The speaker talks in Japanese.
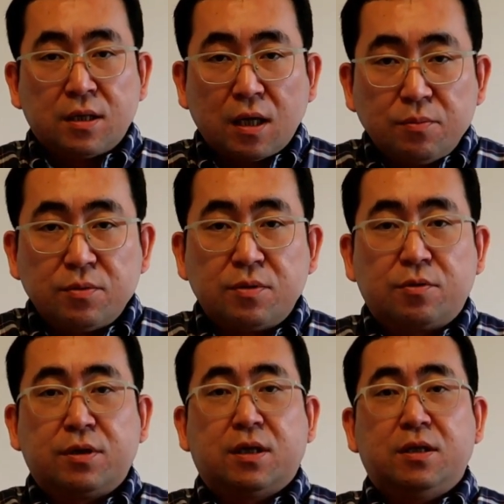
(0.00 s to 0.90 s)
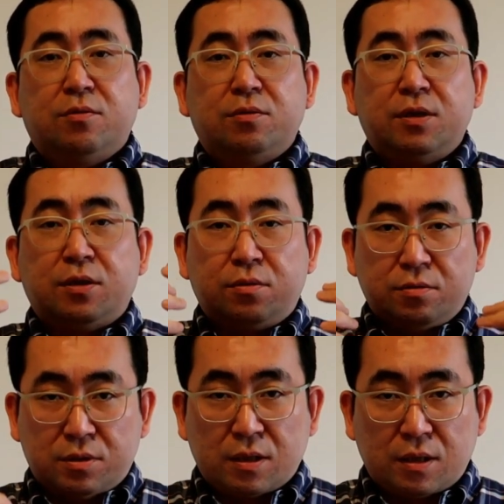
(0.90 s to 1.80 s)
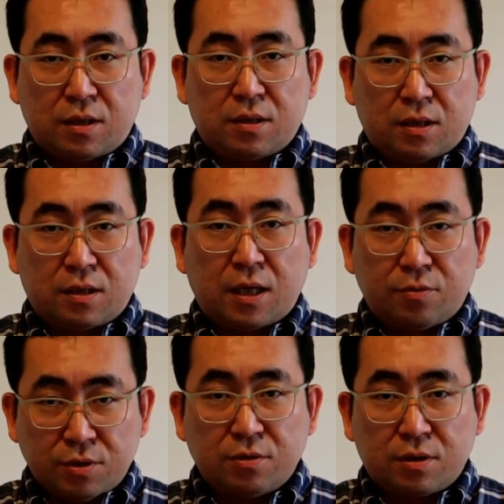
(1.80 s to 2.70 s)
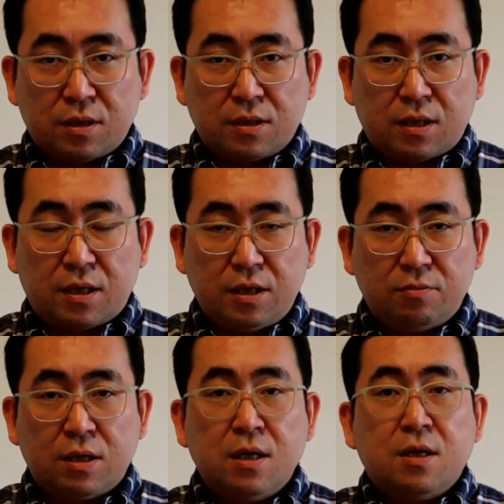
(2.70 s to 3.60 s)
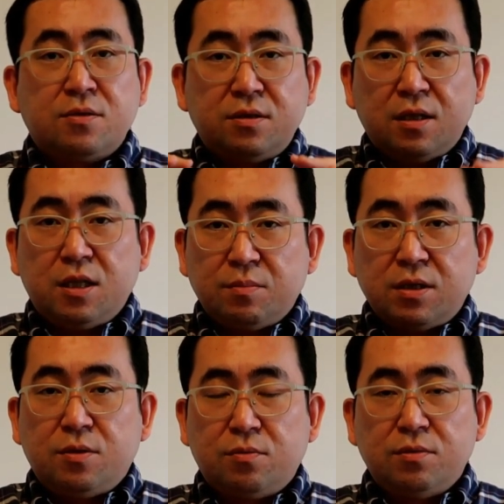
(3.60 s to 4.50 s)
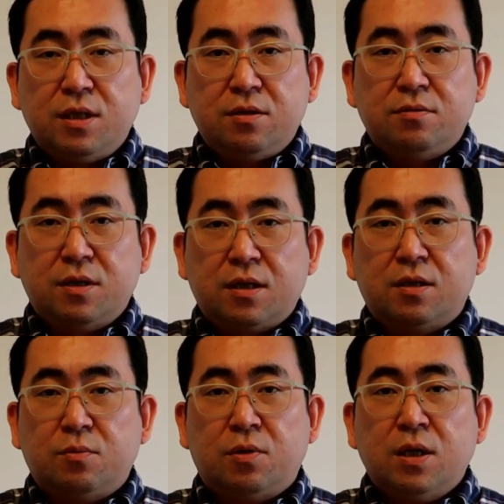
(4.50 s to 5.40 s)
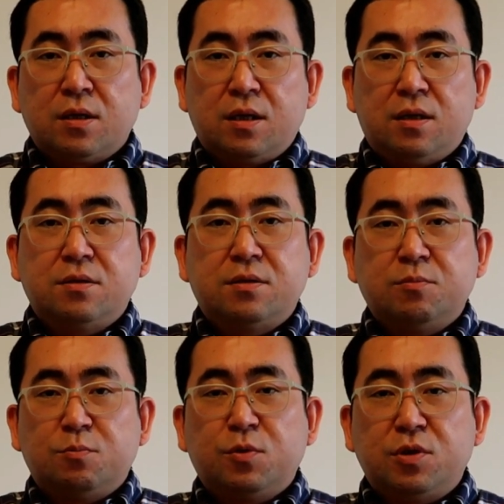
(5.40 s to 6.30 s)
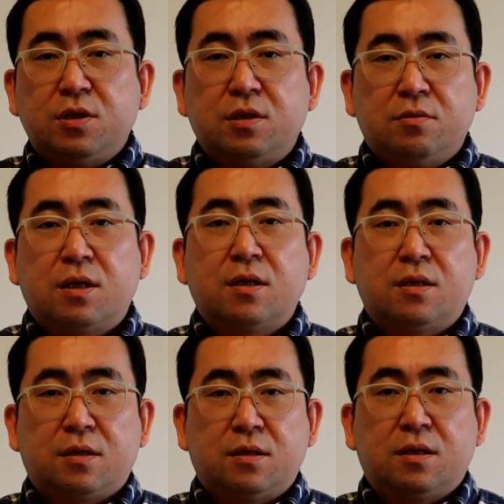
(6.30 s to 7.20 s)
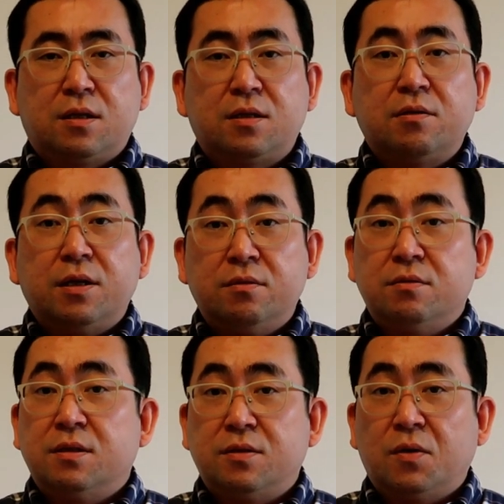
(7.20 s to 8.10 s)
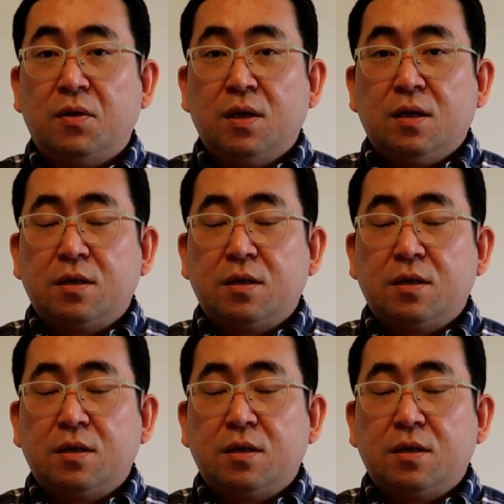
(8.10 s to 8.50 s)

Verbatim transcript: 多分これから日本に来る方々、外国人の方々、あるいはすでに今日本にいるんだけども、必ずしもオポチュニティのなかった方々っていうのはいるんですよ。だか